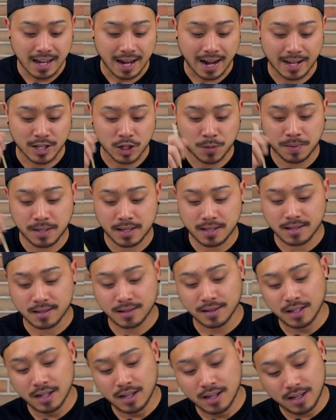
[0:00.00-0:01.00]
einen Spieß.
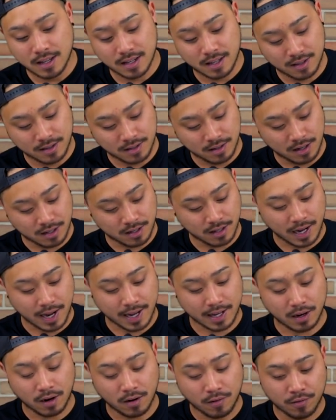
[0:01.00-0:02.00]
Sollte
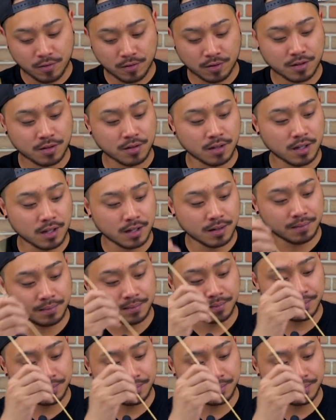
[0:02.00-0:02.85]
eigentlich auch funktionieren.